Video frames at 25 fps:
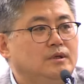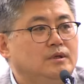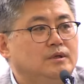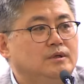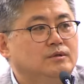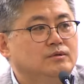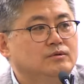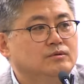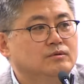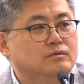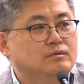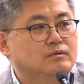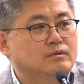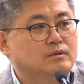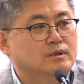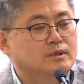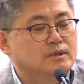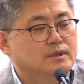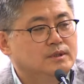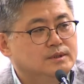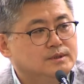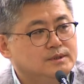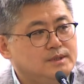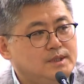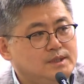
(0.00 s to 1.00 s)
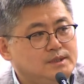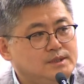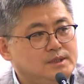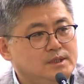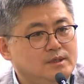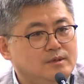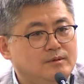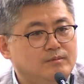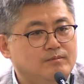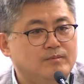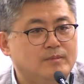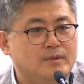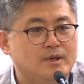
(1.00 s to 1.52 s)
이건
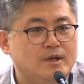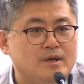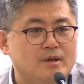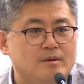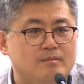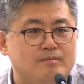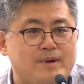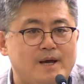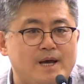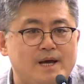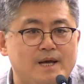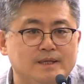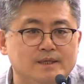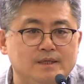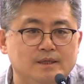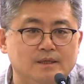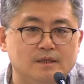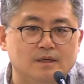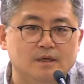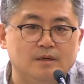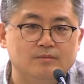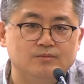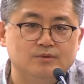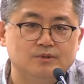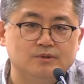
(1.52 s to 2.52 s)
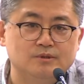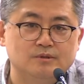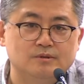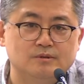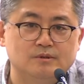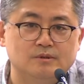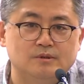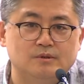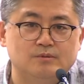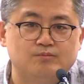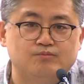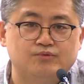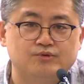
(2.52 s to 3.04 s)
사실 반일
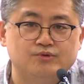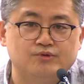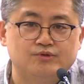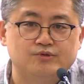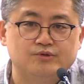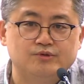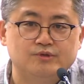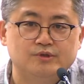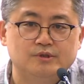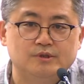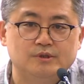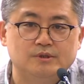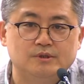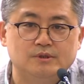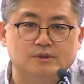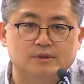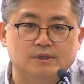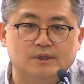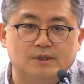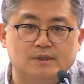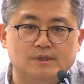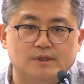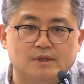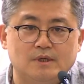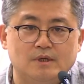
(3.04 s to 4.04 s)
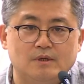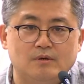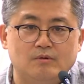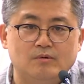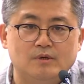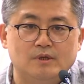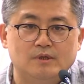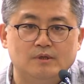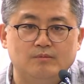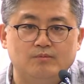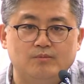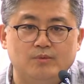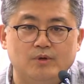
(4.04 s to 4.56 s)
감정을
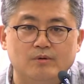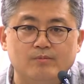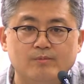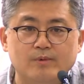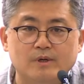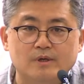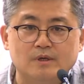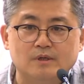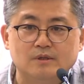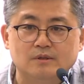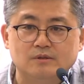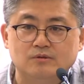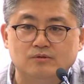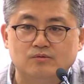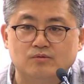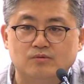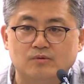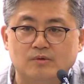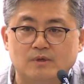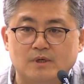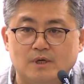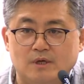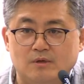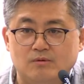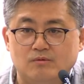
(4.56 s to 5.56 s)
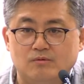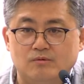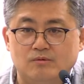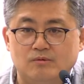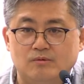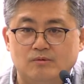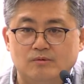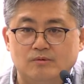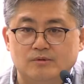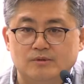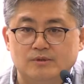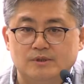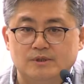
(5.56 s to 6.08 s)
부추기겠다라고 하는 명백한 의도를
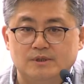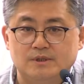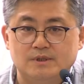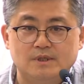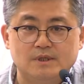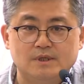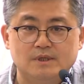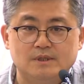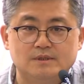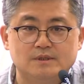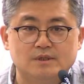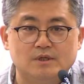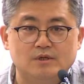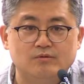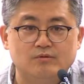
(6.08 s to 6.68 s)
갖고 시작한